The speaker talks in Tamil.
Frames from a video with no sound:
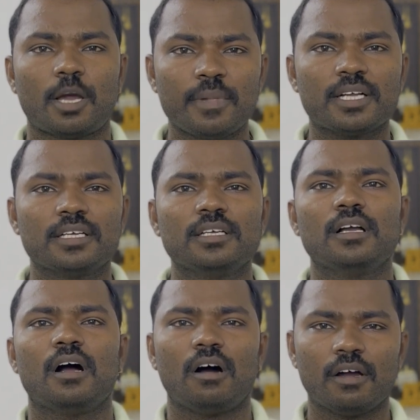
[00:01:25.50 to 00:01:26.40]
நமக்கு
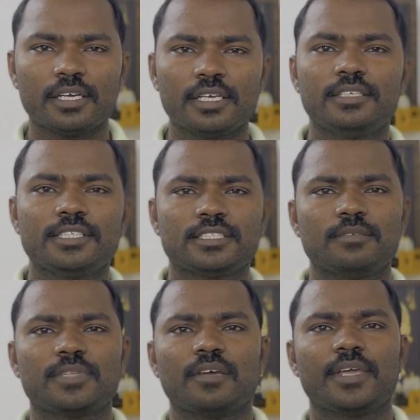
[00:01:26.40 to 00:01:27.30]
ஆன்கிரிட்
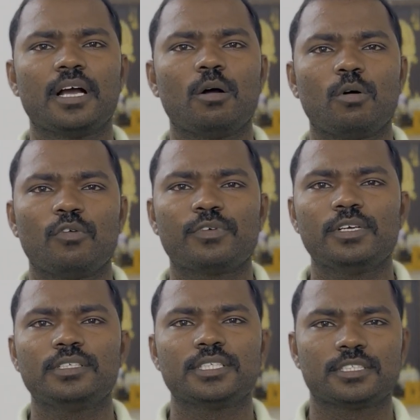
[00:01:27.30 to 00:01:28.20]
சிஸ்டம் தேவையா ஆஃப்
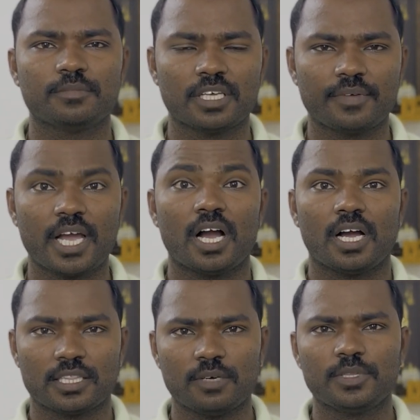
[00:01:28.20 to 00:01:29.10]
கிரிட் சிஸ்டம் தேவையா
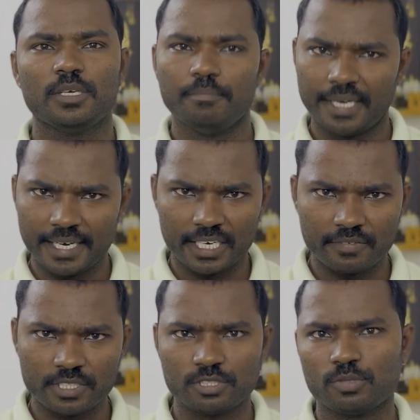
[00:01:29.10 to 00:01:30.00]
அதாவது பேட்டரி
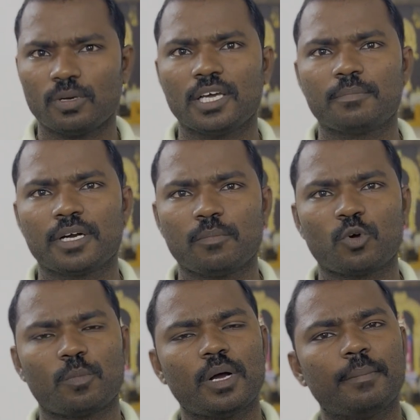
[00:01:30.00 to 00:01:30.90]
வச்சு சோலார் பண்ண
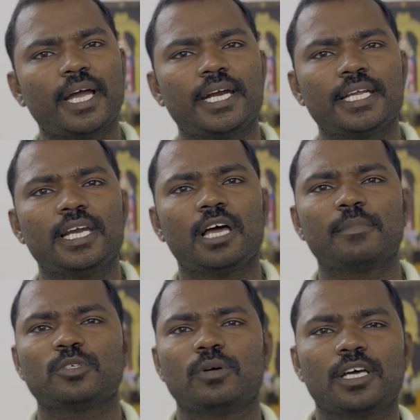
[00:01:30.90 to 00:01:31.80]
போகிறோமா பேட்டரி
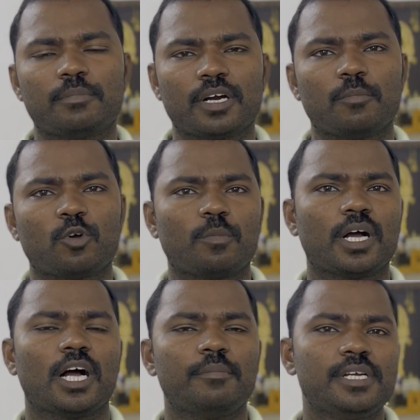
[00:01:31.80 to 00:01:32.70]
இல்லாமல் சோலார் பண்ண
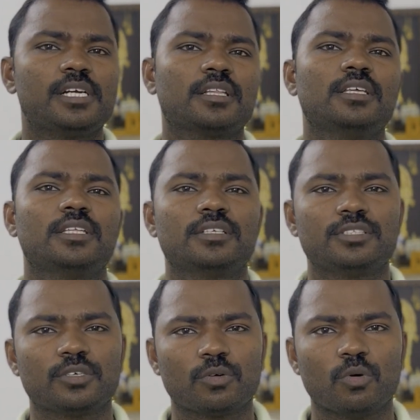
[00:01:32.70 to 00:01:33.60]
போகிறோமா அப்படின்றதே
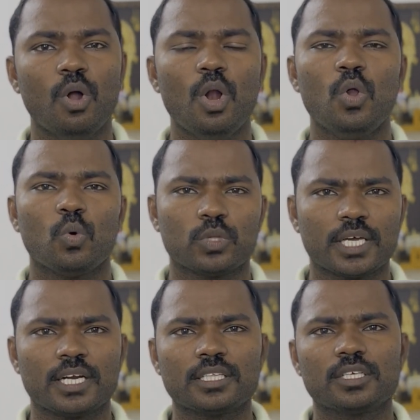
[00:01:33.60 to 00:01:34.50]
தெரிஞ்சிருக்கணும்
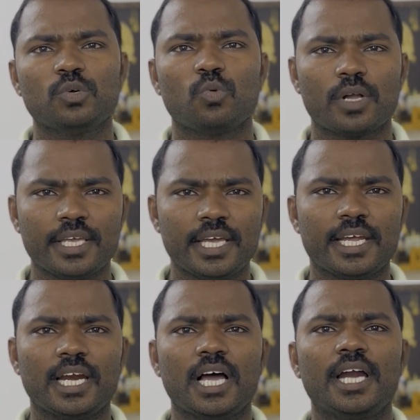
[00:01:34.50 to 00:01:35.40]
உதாரணத்துக்கு உங்கள்
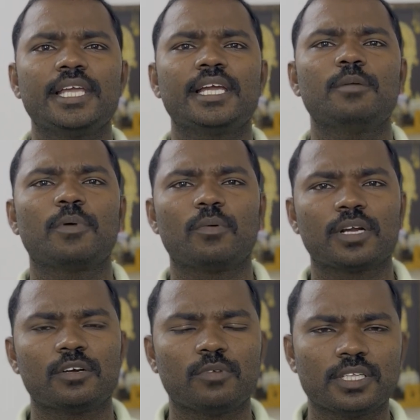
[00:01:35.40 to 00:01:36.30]
ஏரியாவில் அடிக்கடி
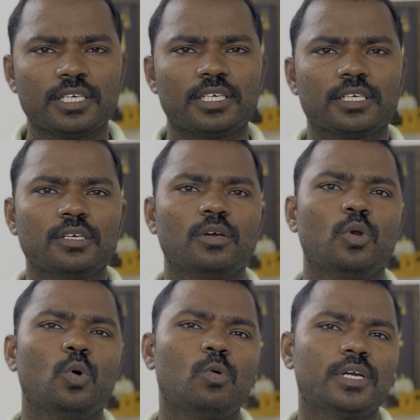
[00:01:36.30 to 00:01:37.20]
பவர் கட் வந்துக்கிட்டு இருக்குது
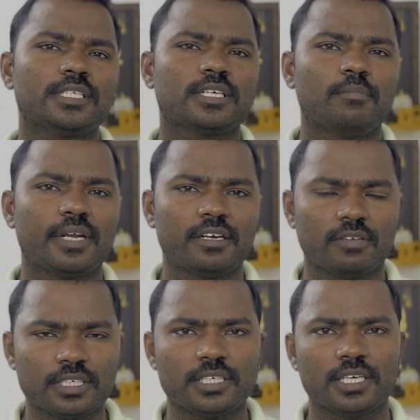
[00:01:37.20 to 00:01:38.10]
லோ வோல்டேஜ் கம்ப்ளைண்ட்
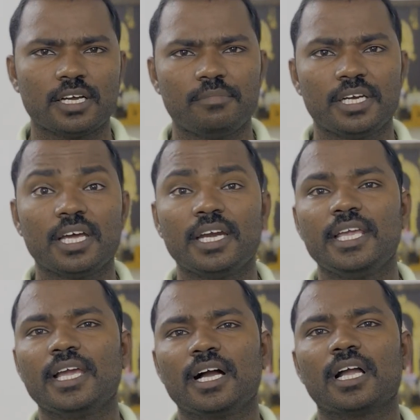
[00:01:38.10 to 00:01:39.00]
வந்துகிட்டு இருக்குது அப்படின்னா
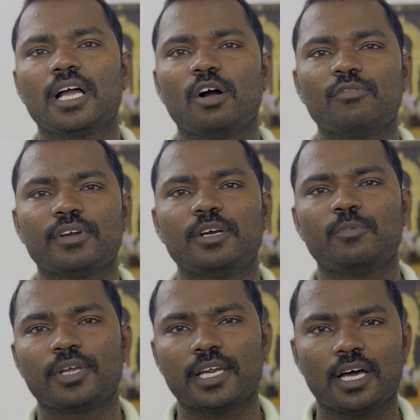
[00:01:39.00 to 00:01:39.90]
நீங்கள் அங்கே ஆஃப்
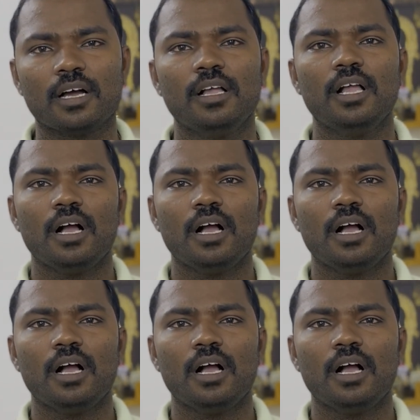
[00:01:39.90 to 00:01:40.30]
கிரேட் போய்க்கலாம்